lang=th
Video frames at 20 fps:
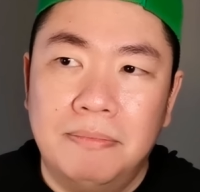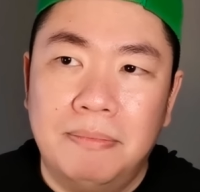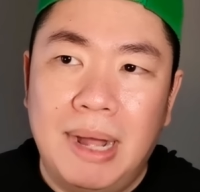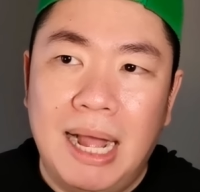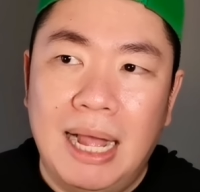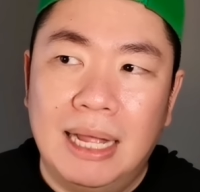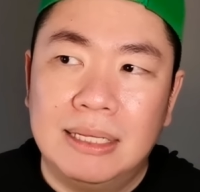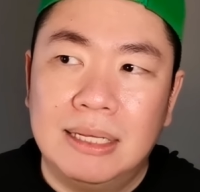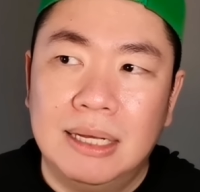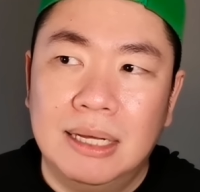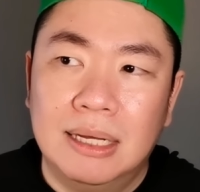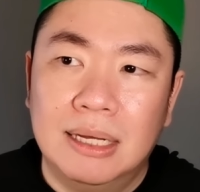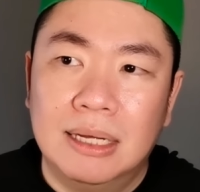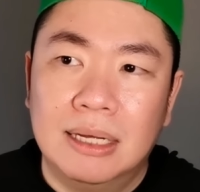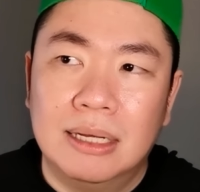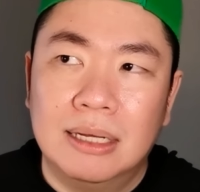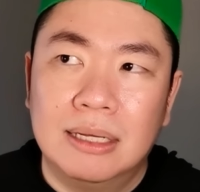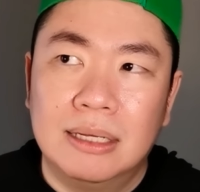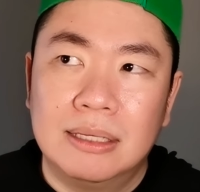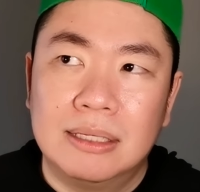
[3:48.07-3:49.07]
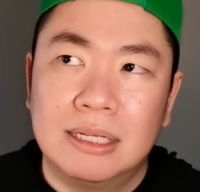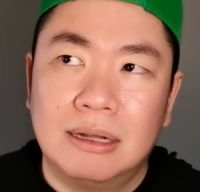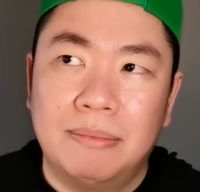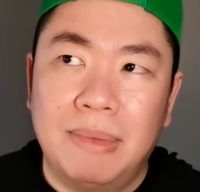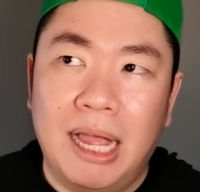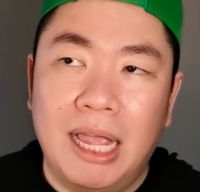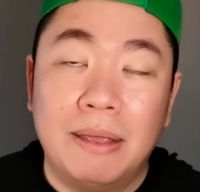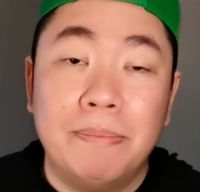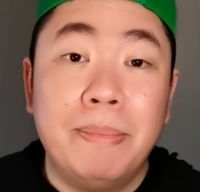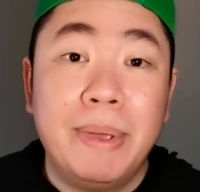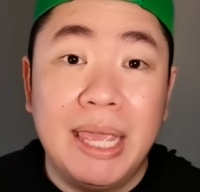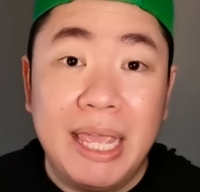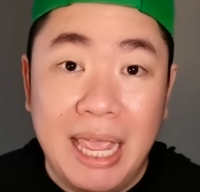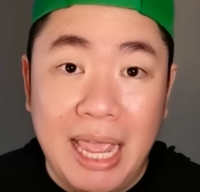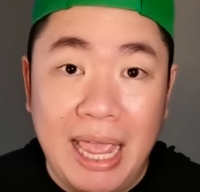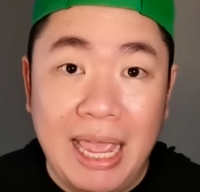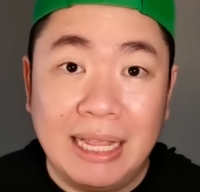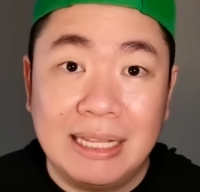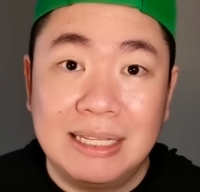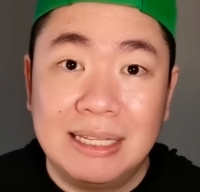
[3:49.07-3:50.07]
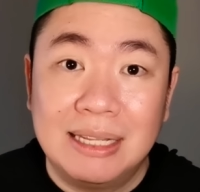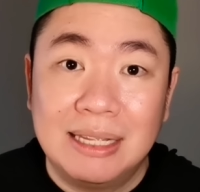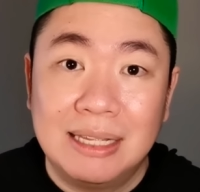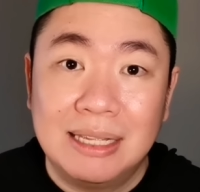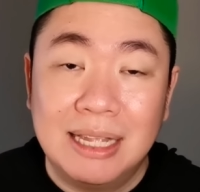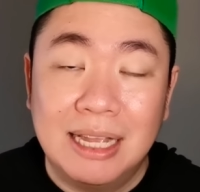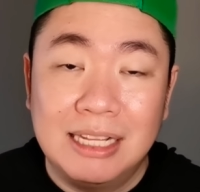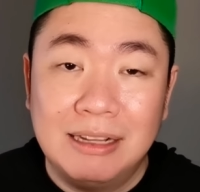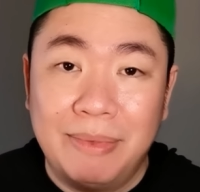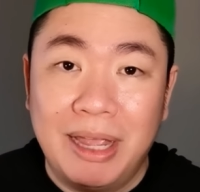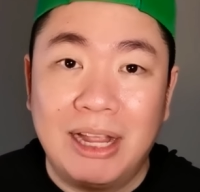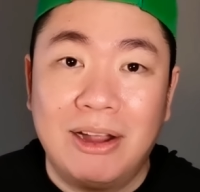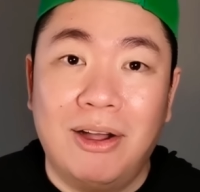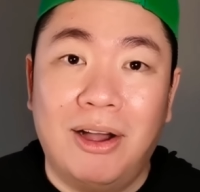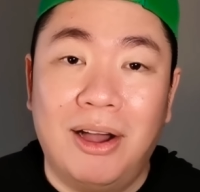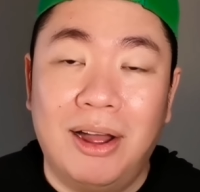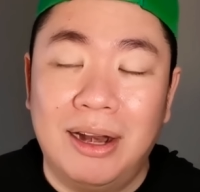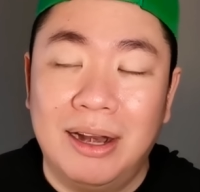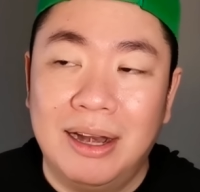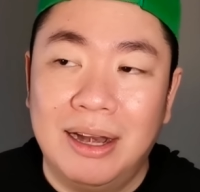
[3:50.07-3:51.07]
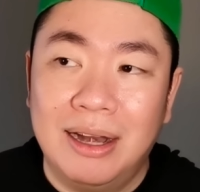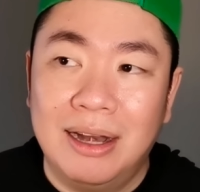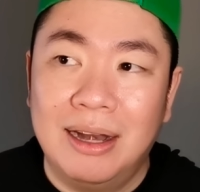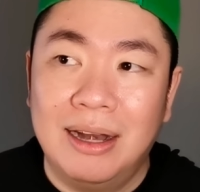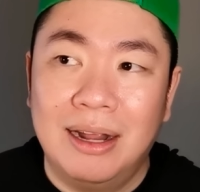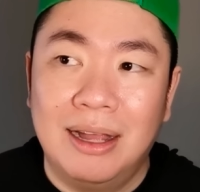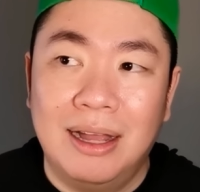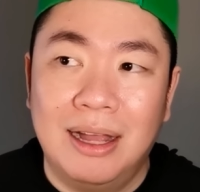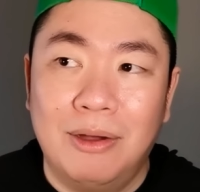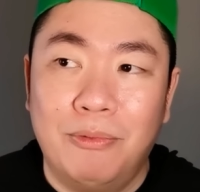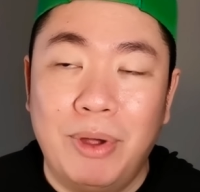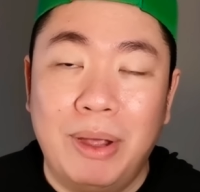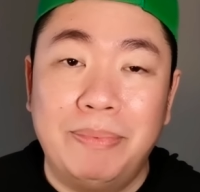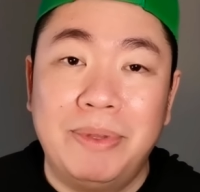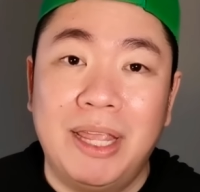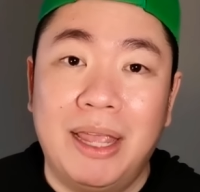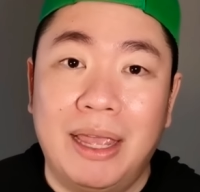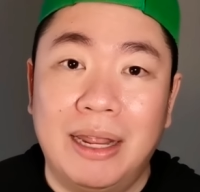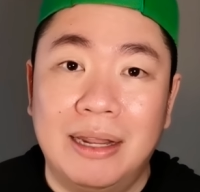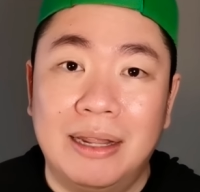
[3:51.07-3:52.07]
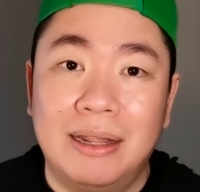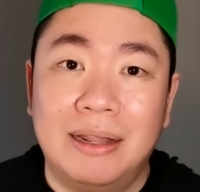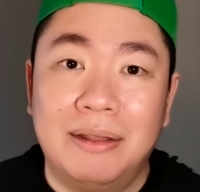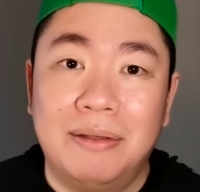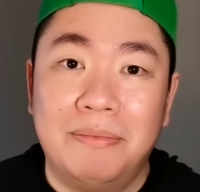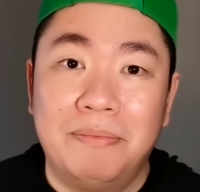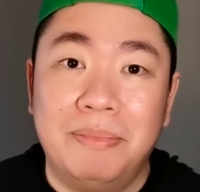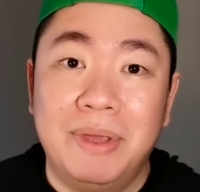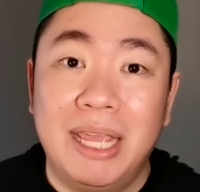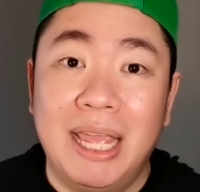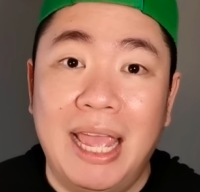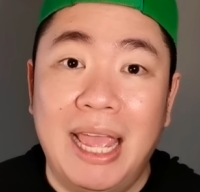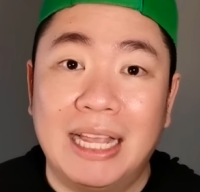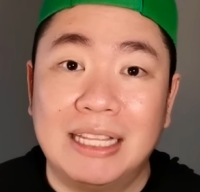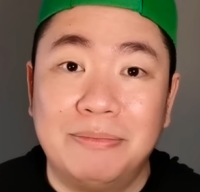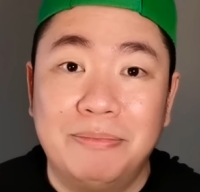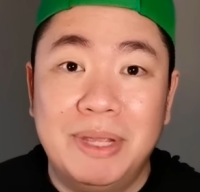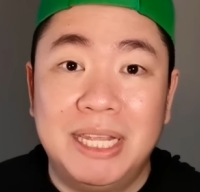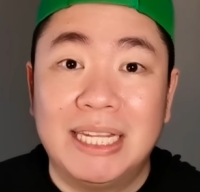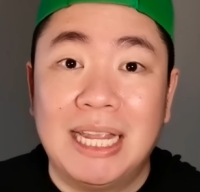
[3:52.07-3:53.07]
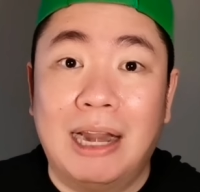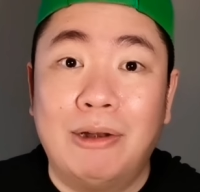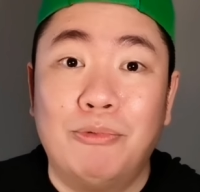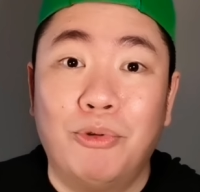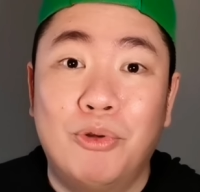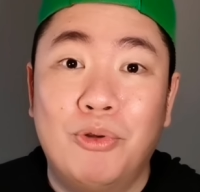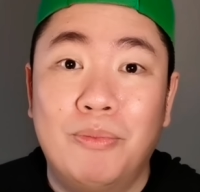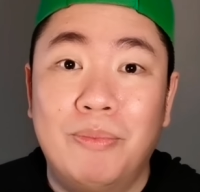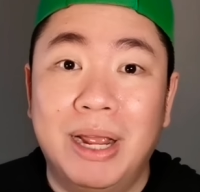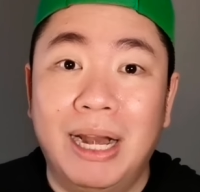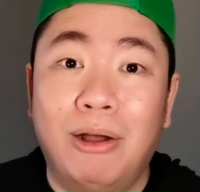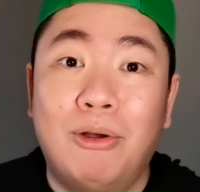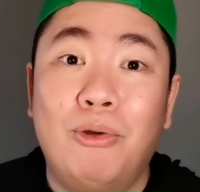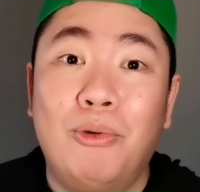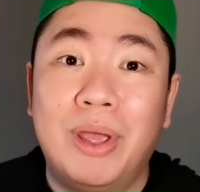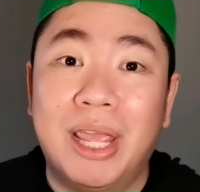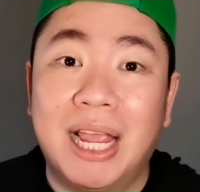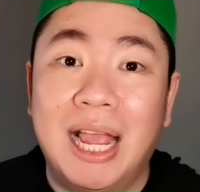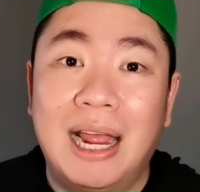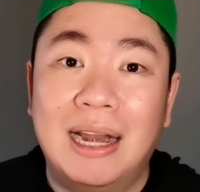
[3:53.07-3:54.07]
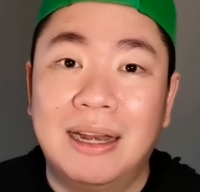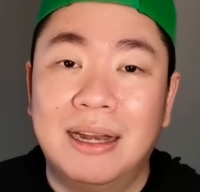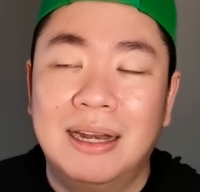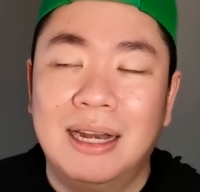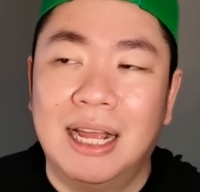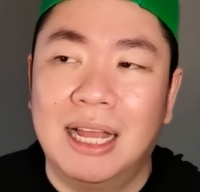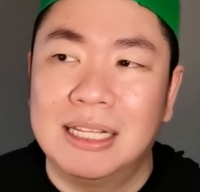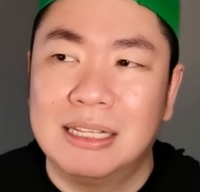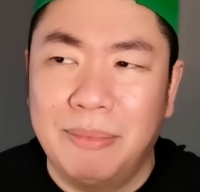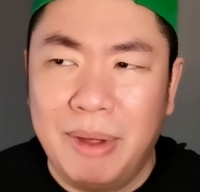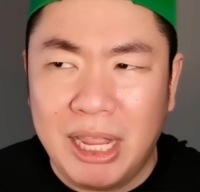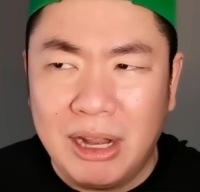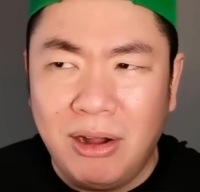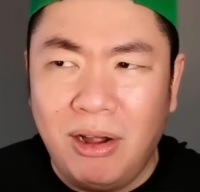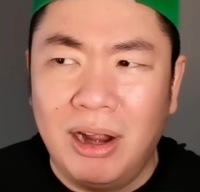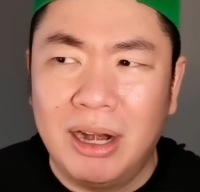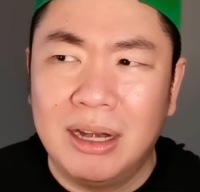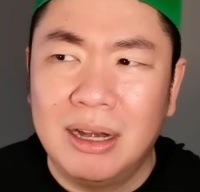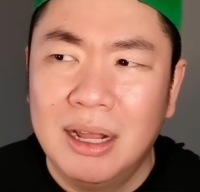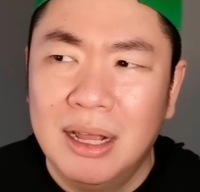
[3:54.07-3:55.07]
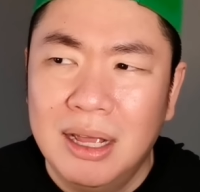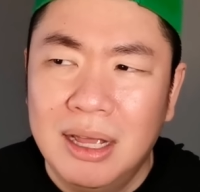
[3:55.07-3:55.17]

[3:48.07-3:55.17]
มาถึงสมัย บี เอ็กซ์ นะสมัยก่อนเว็บเทรด บี เอ็กซ์ มีชัตรูมให้เราคุยกันนะฮะสมัยก่อน